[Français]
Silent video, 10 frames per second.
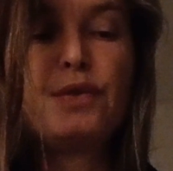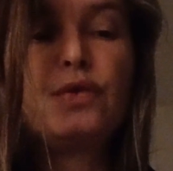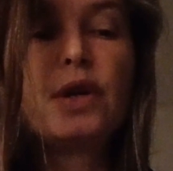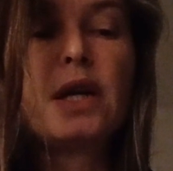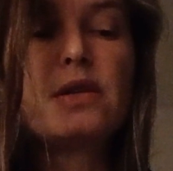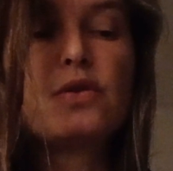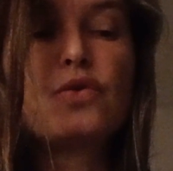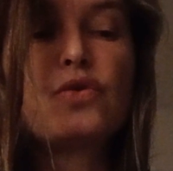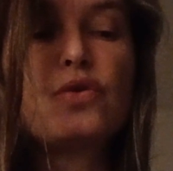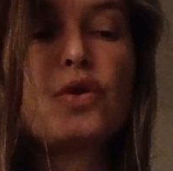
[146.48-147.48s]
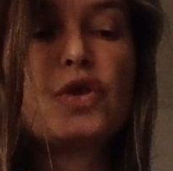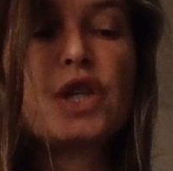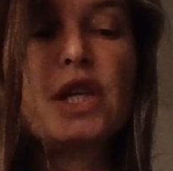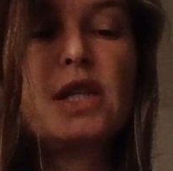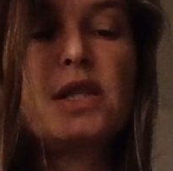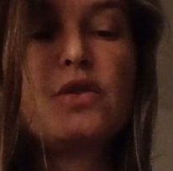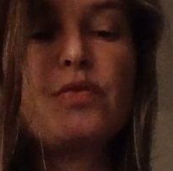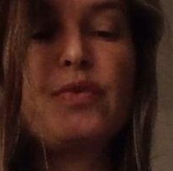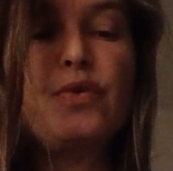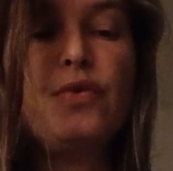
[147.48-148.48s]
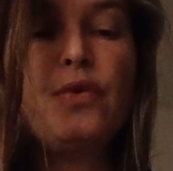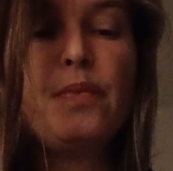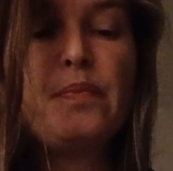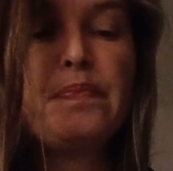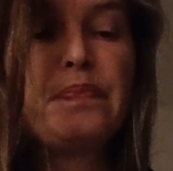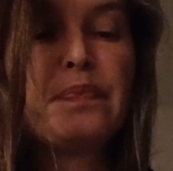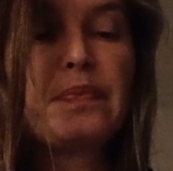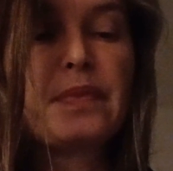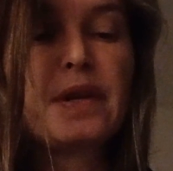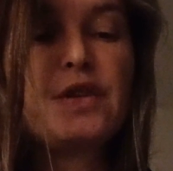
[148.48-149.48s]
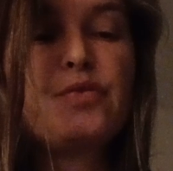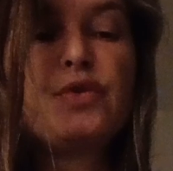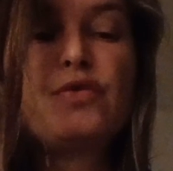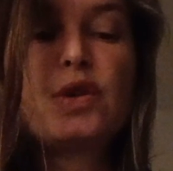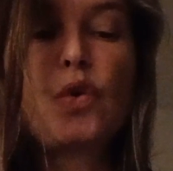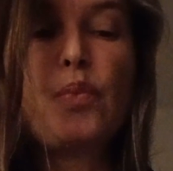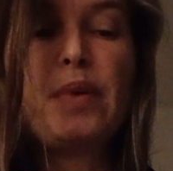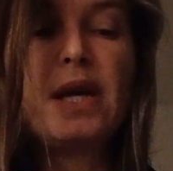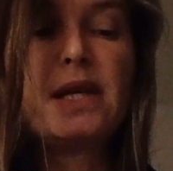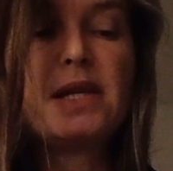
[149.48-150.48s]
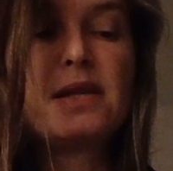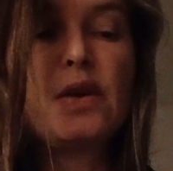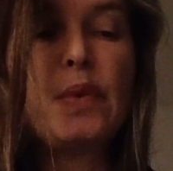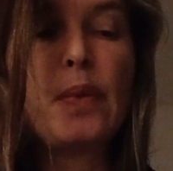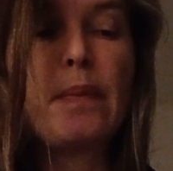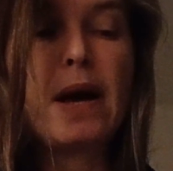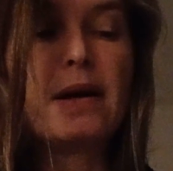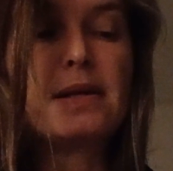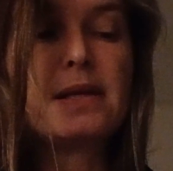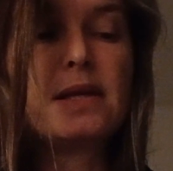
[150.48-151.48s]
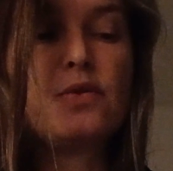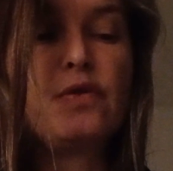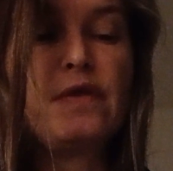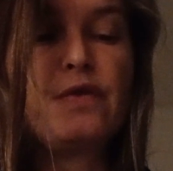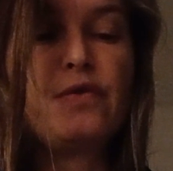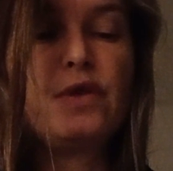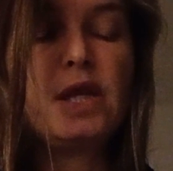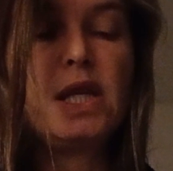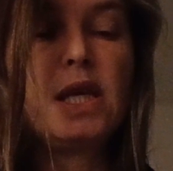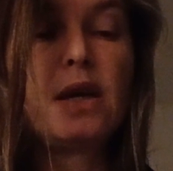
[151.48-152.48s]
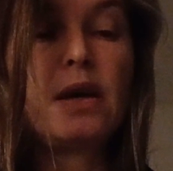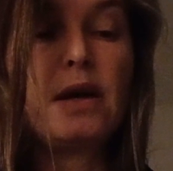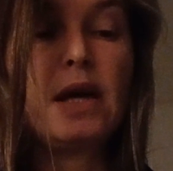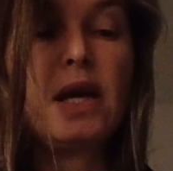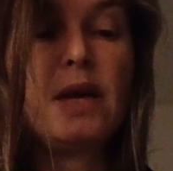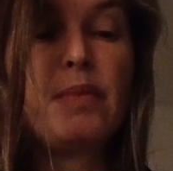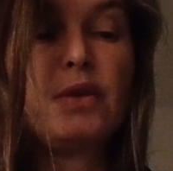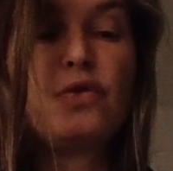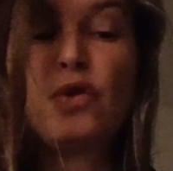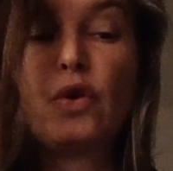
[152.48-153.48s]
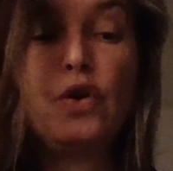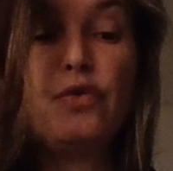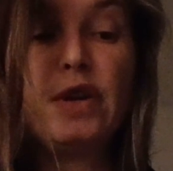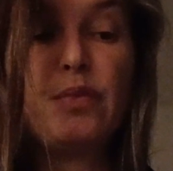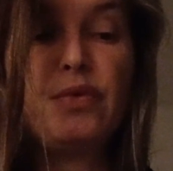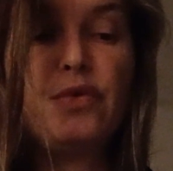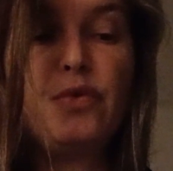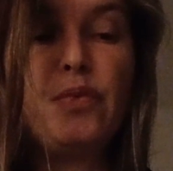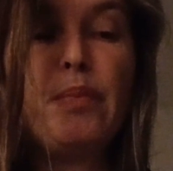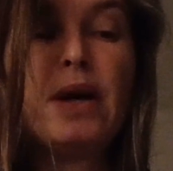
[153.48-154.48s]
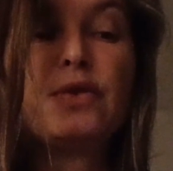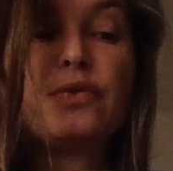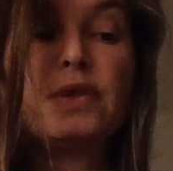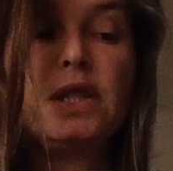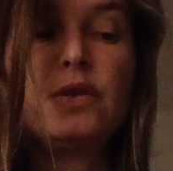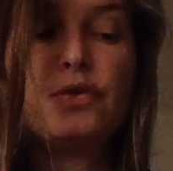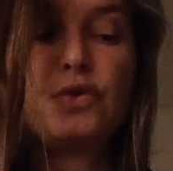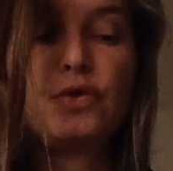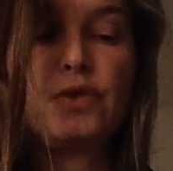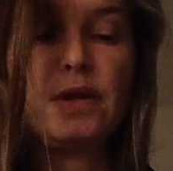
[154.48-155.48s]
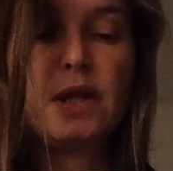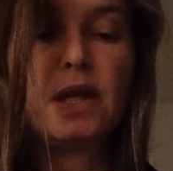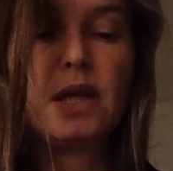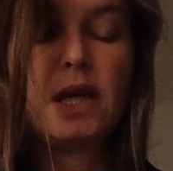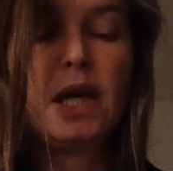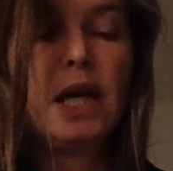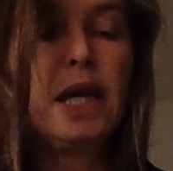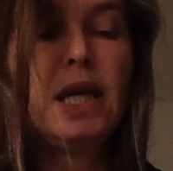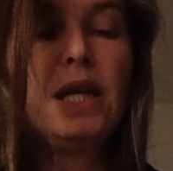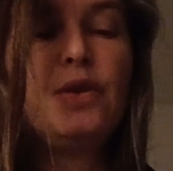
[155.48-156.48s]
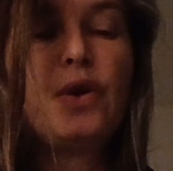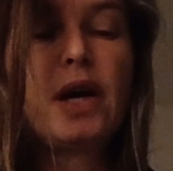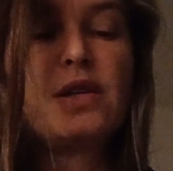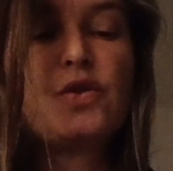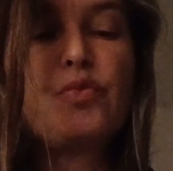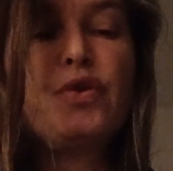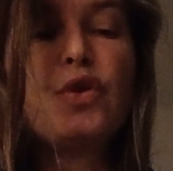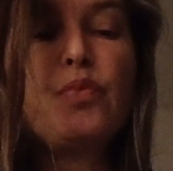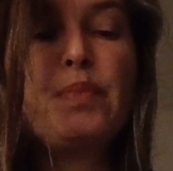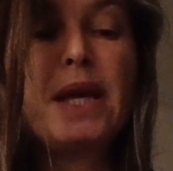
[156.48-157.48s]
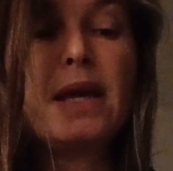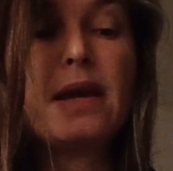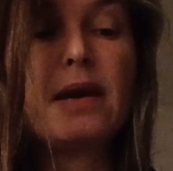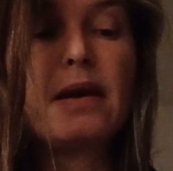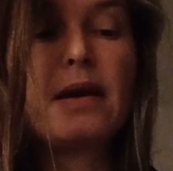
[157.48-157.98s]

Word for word: Du reste, ce danger n'existe plus. Je me suis trompée, c'est seulement Max qui devait venir et maintenant il ne vient plus, m'a-t-on dit aujourd'hui. Il ne reste plus que Pic.